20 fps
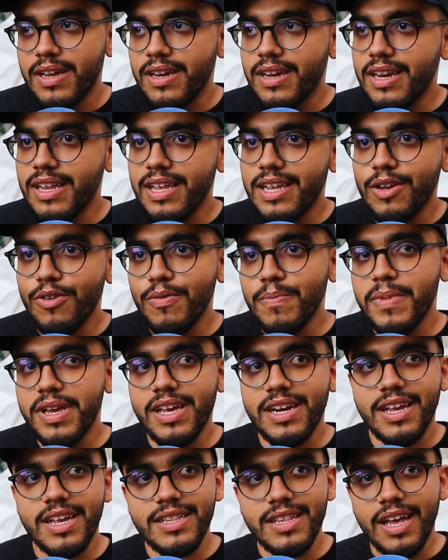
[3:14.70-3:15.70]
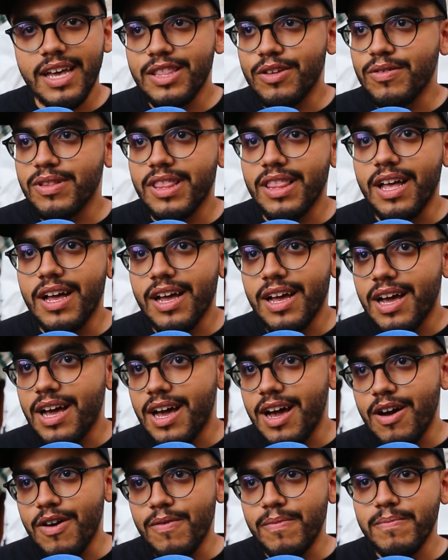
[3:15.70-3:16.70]
اللي يوميا كنقدروا
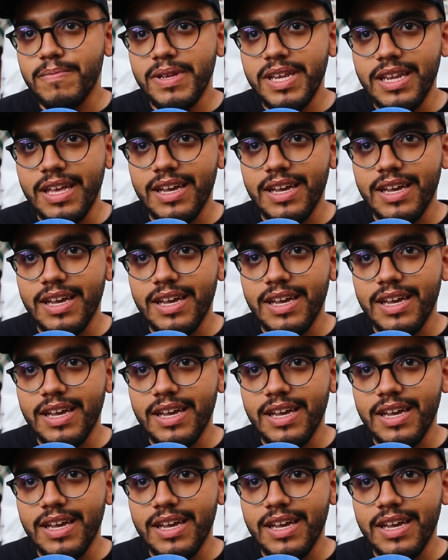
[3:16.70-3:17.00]
نتلاقاو منين